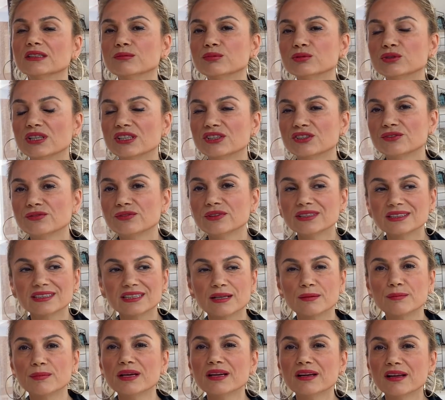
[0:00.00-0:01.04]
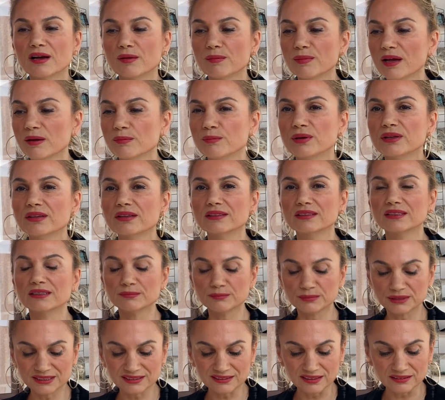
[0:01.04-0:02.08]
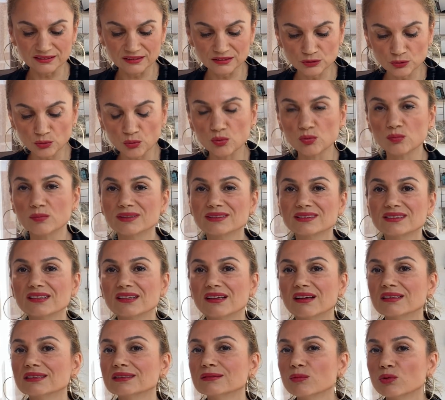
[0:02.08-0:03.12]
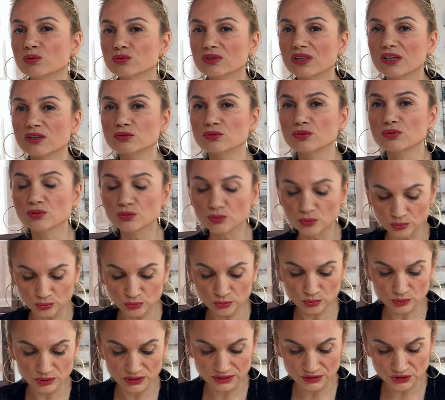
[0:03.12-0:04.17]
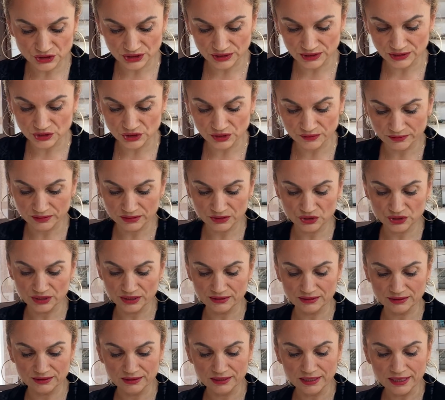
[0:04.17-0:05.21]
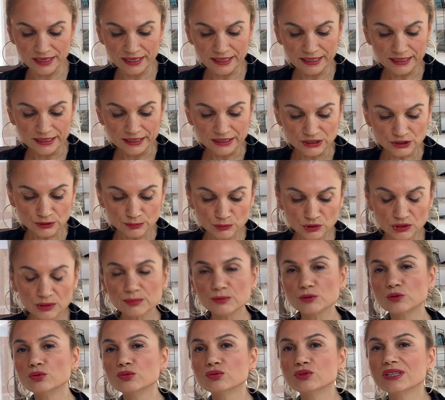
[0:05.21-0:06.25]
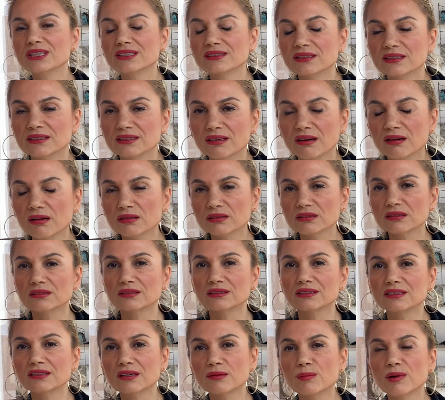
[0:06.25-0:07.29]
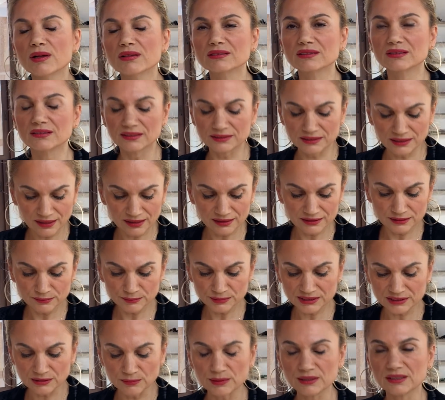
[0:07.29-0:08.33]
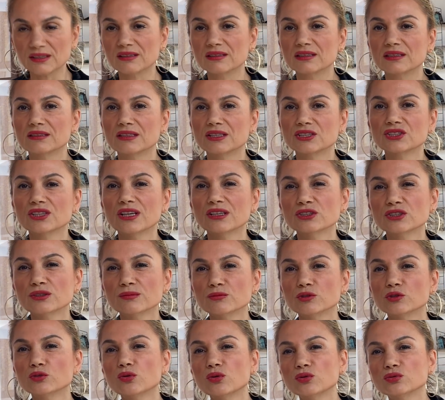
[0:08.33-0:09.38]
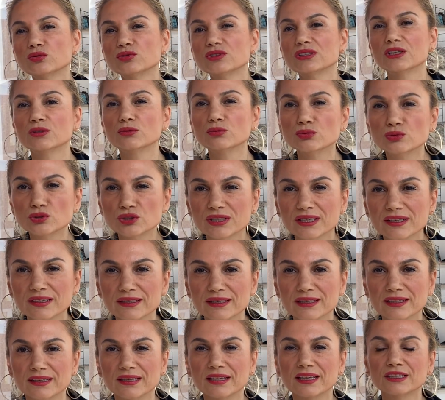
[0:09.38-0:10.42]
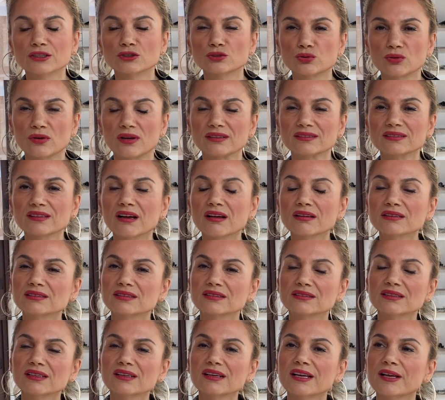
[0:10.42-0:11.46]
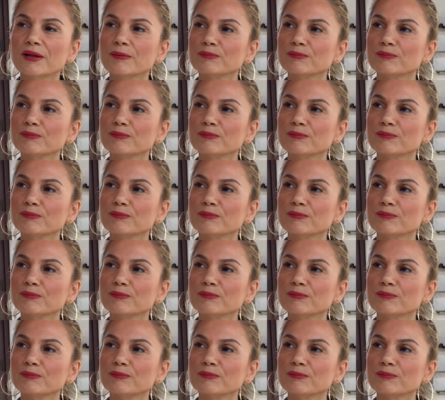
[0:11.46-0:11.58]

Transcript: bu teşvikle beraber paraların bir salınıyor olması lazım. Ondan sonra yönünü yukarı çevirecektir. Şimdi tabii Türkiye'deki altın gram altına geldiğimiz zaman arkadaşlar şimdi 453 TL şu anda aslında